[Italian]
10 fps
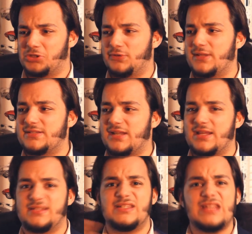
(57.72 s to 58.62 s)
possono
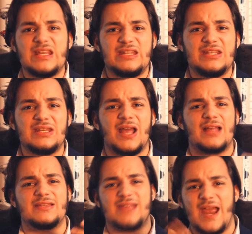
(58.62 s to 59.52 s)
essere siti,
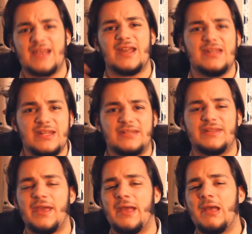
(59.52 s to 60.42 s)
aziende,
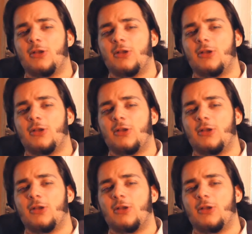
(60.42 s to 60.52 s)
ditte,